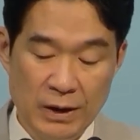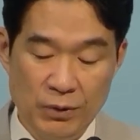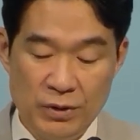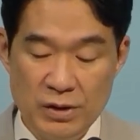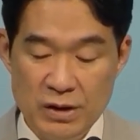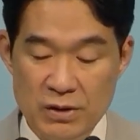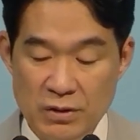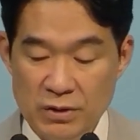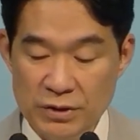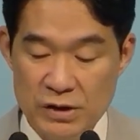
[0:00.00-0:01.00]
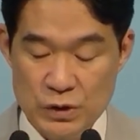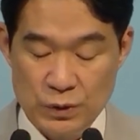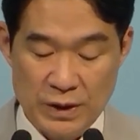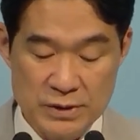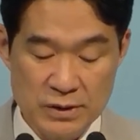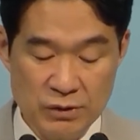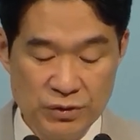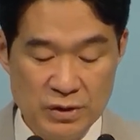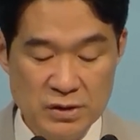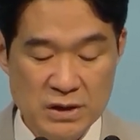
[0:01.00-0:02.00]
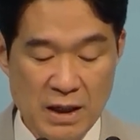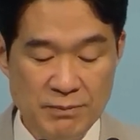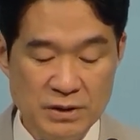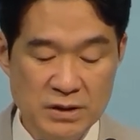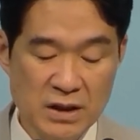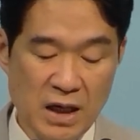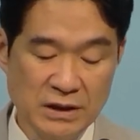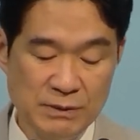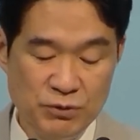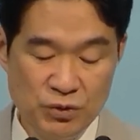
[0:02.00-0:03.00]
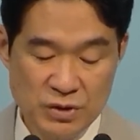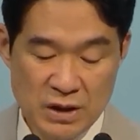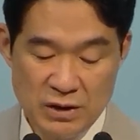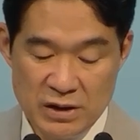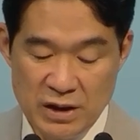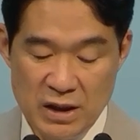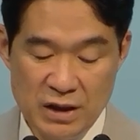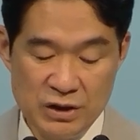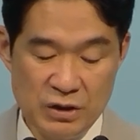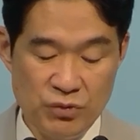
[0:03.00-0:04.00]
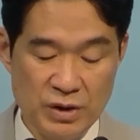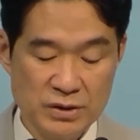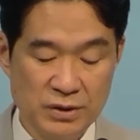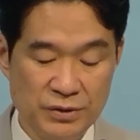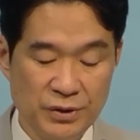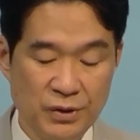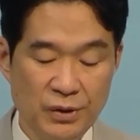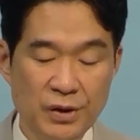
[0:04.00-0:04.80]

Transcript: 오늘 이런 것들 속에서 우리는 잠시 46장을 이해하기 위해서는요.